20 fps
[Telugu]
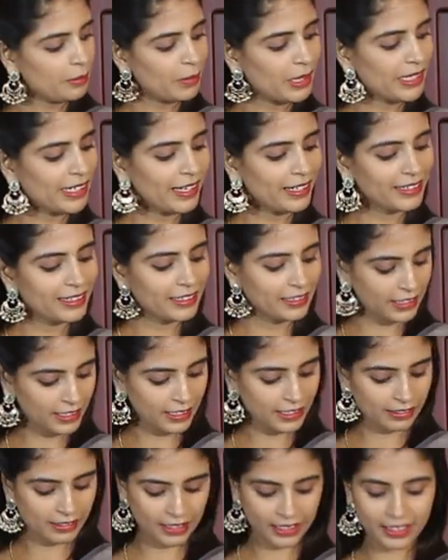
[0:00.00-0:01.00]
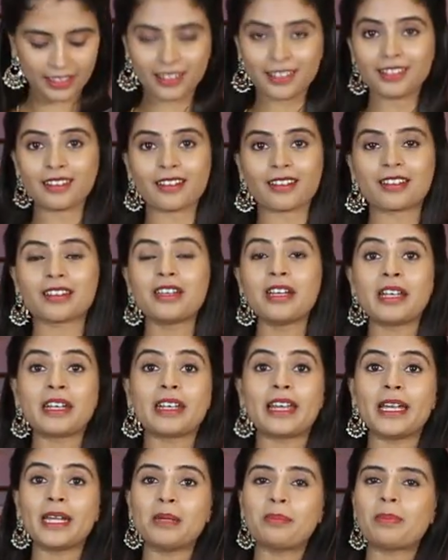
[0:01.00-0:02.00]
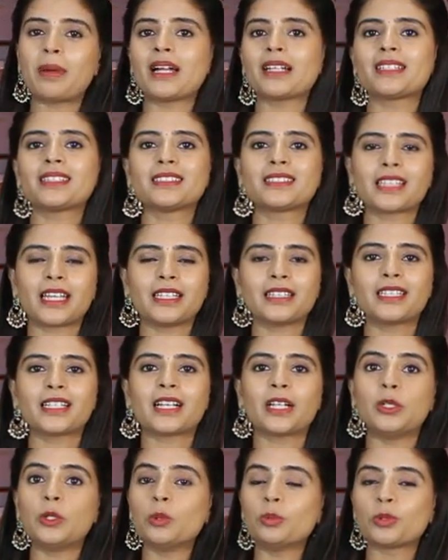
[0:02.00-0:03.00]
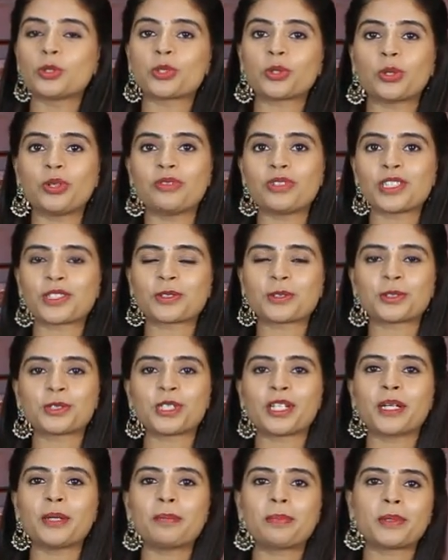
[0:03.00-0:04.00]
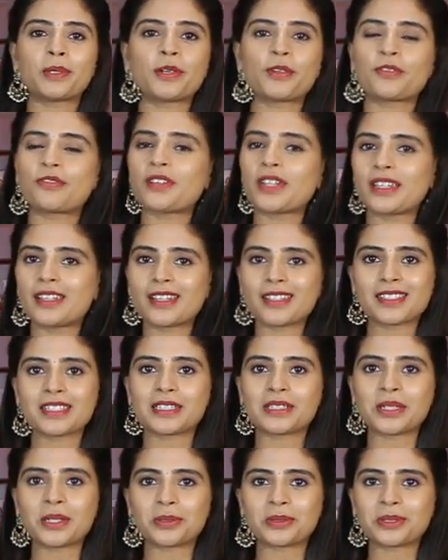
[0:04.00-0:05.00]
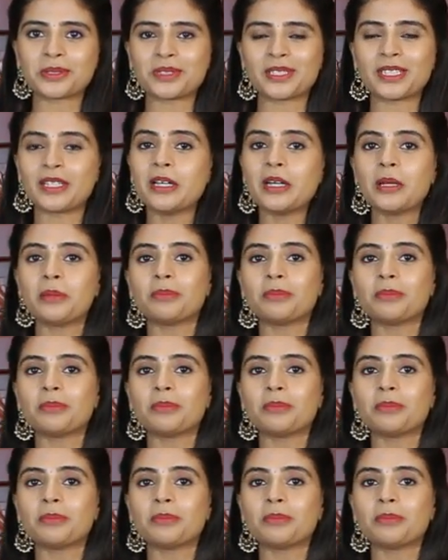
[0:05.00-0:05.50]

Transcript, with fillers: మెటాలిక్కి గ్రీన్ కలర్ నైట్ పార్టీస్కి అయితే కళ్ళు మూసుకొని వేసుకోవచ్చండి పర్ఫెక్ట్గా సెట్ అవుతుంది